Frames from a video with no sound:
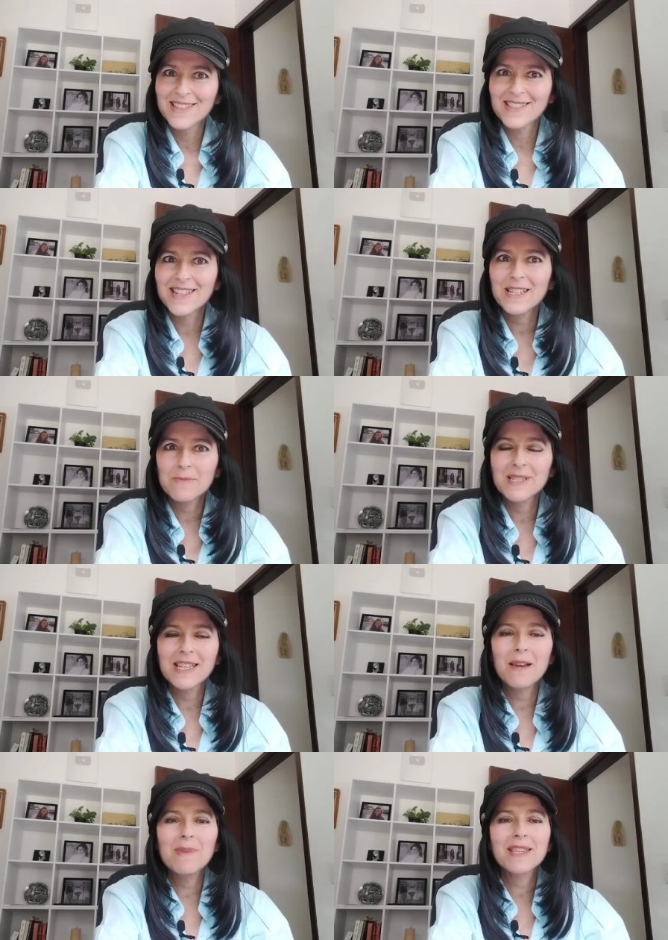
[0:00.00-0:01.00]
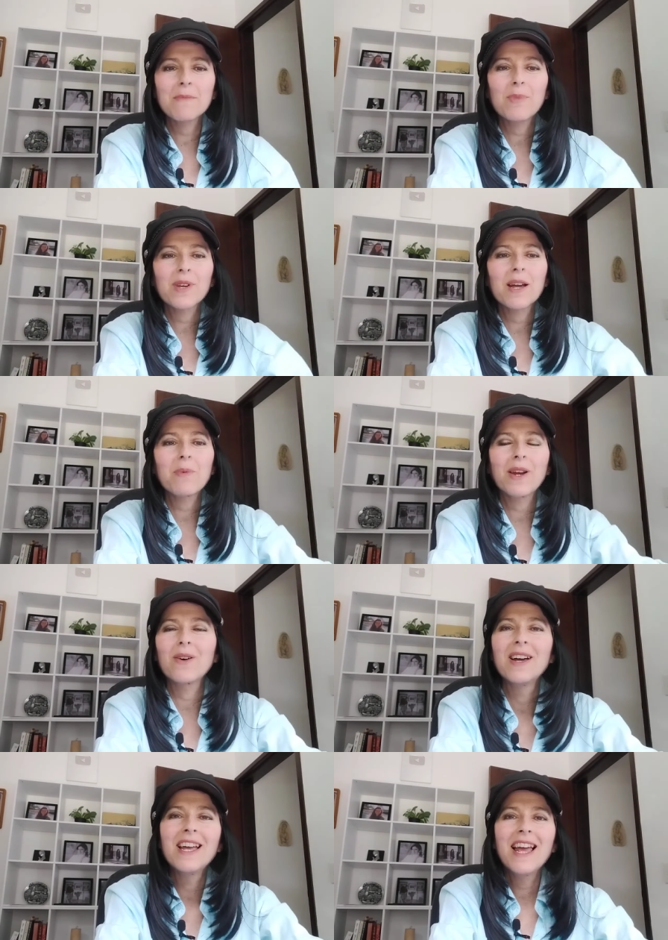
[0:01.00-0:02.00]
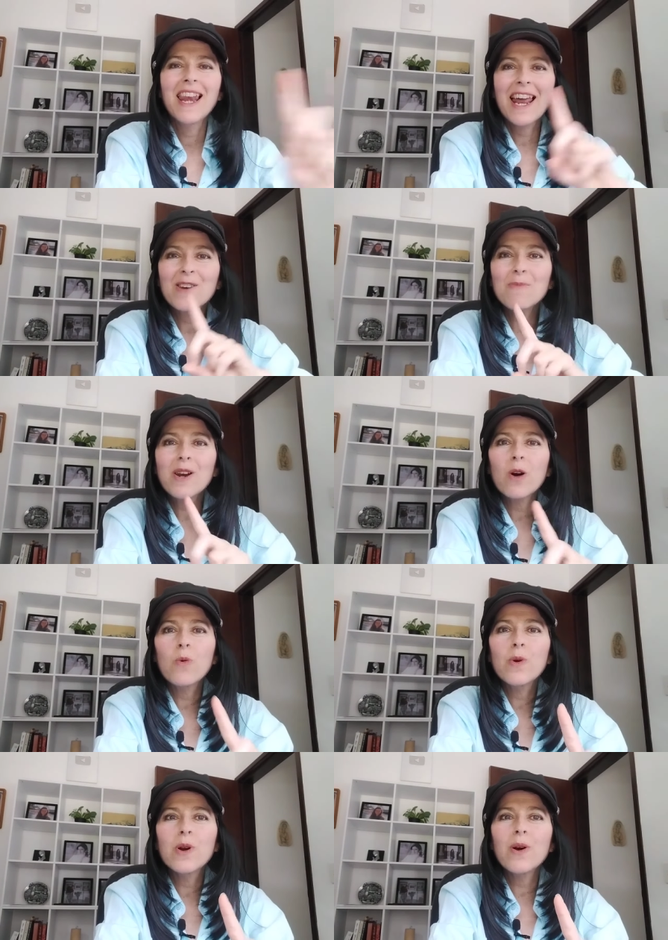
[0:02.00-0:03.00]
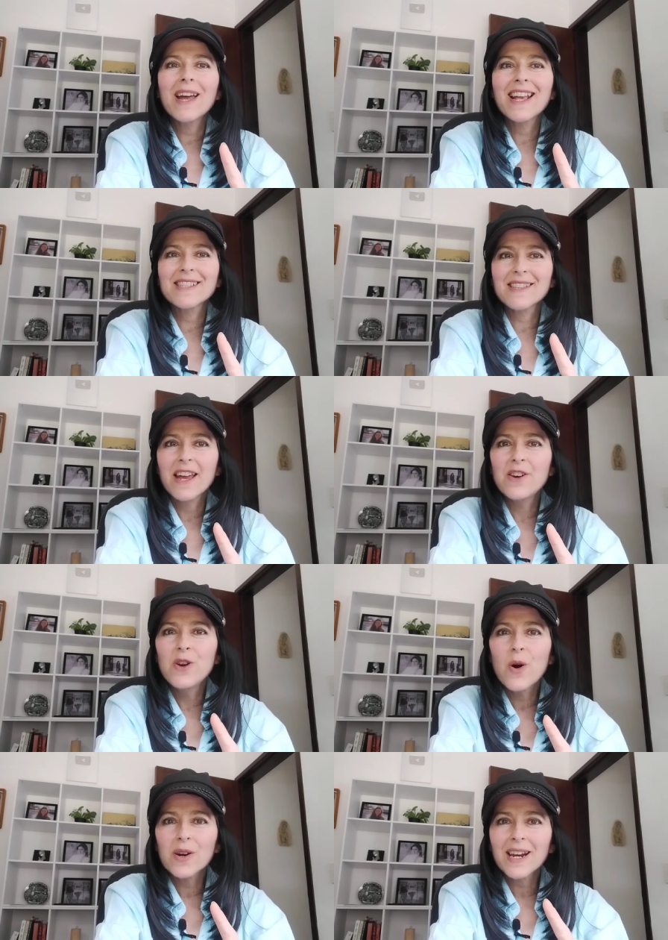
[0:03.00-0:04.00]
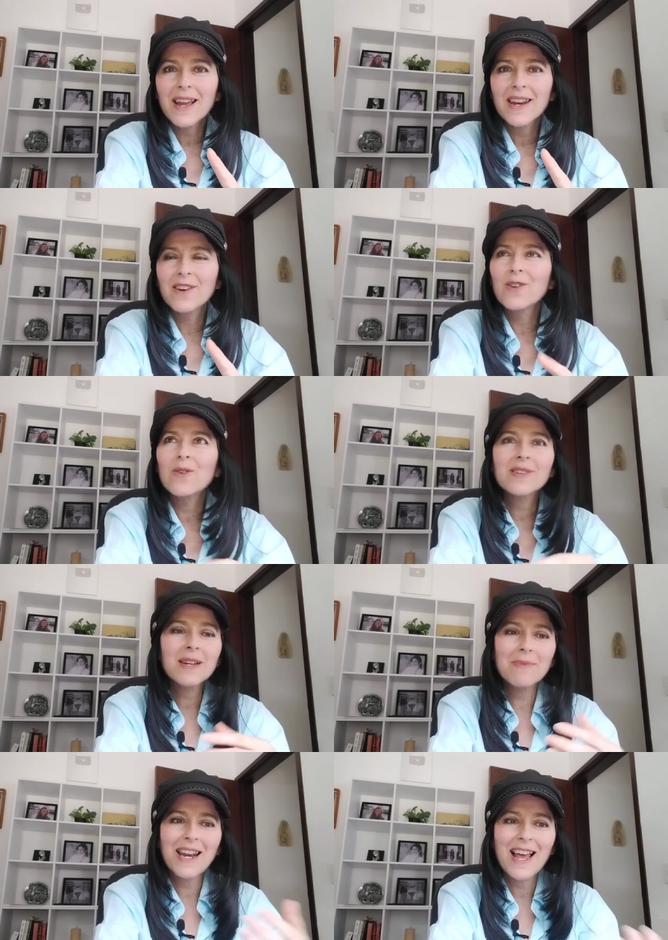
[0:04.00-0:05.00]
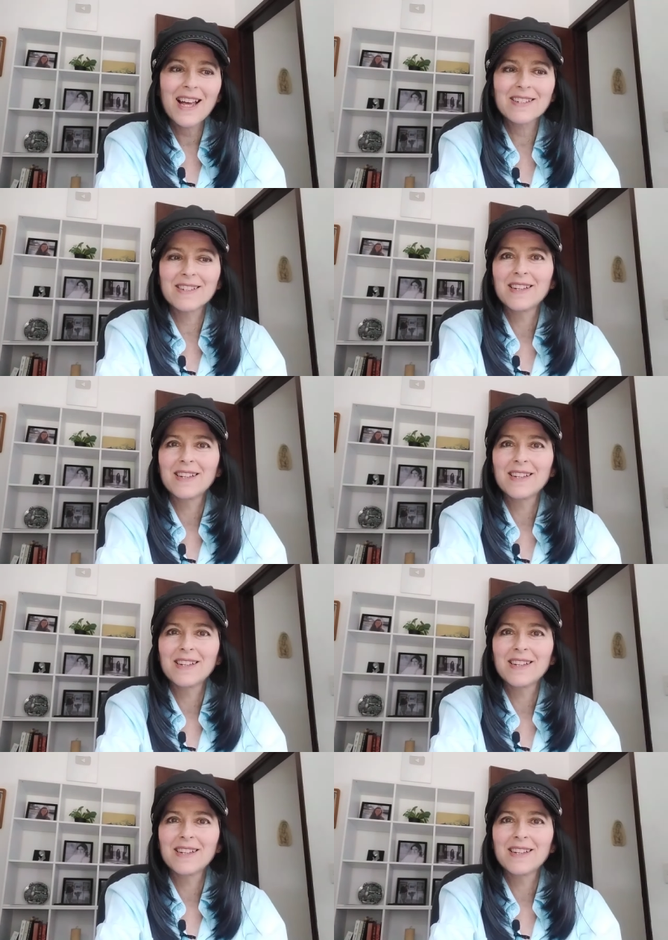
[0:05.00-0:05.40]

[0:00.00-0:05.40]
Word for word: Sí, especialmente porque, bueno, la número uno es no, no revelar